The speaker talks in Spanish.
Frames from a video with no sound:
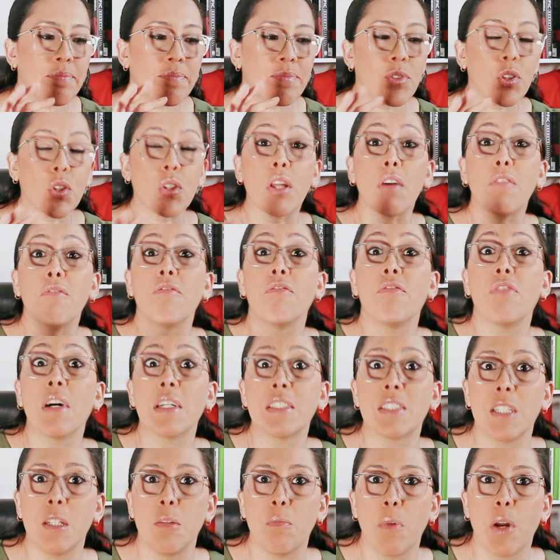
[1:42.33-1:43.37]
no tan
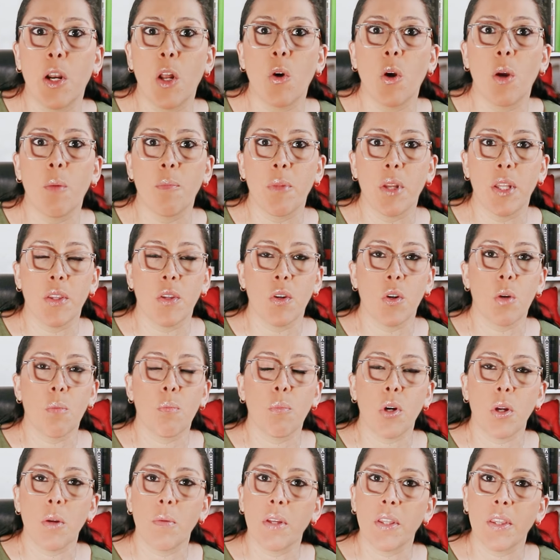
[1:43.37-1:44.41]
fácil para un emprendedor
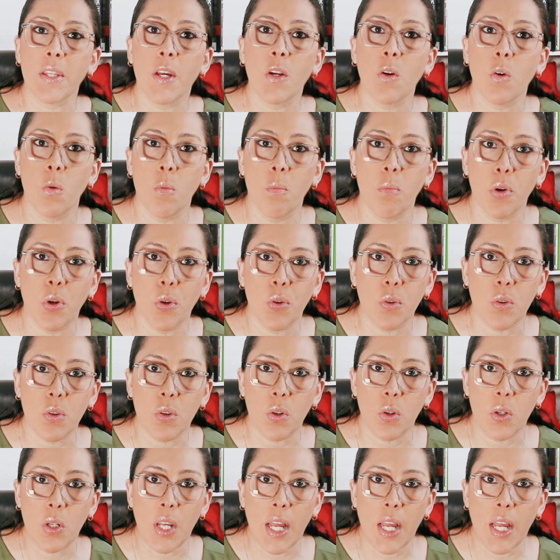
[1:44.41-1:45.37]
poder vender un producto